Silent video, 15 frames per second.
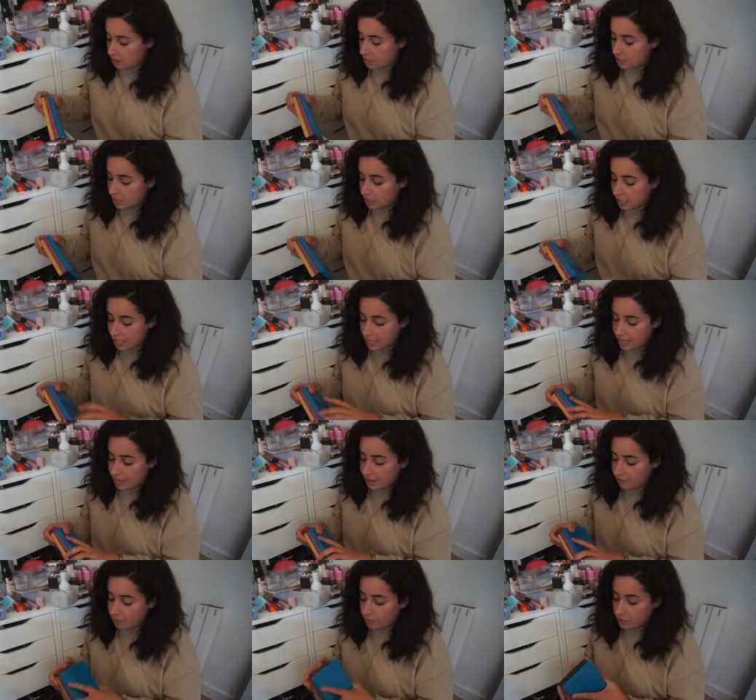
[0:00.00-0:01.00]

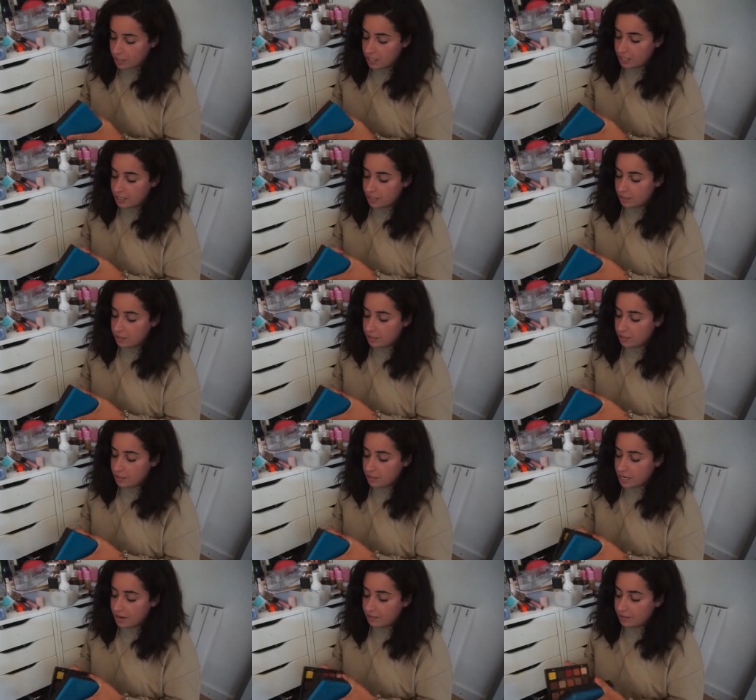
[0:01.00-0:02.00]
drei von den
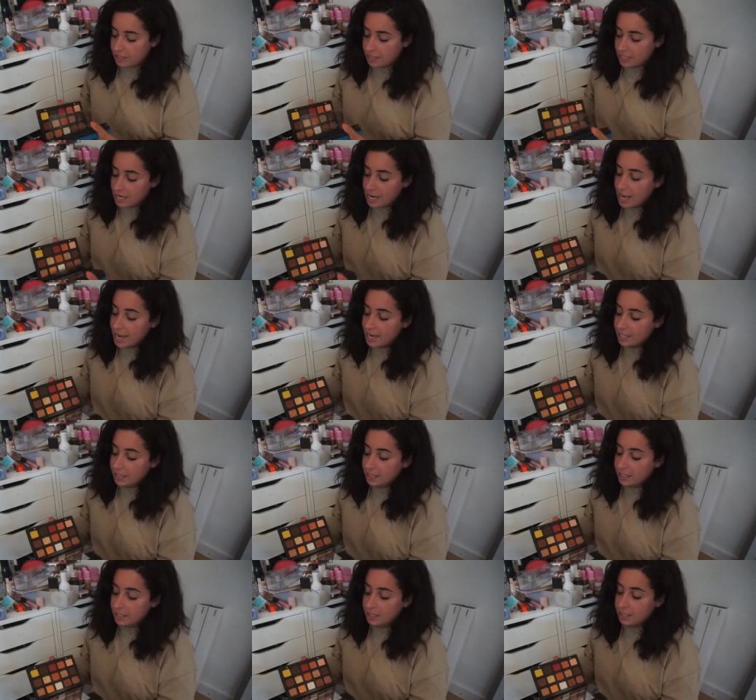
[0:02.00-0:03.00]
etwas
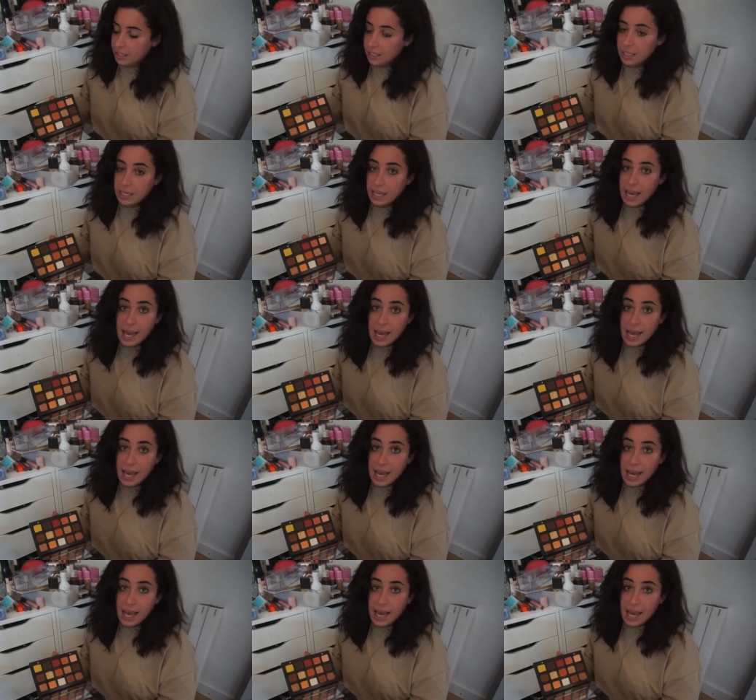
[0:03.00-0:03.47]
kleineren.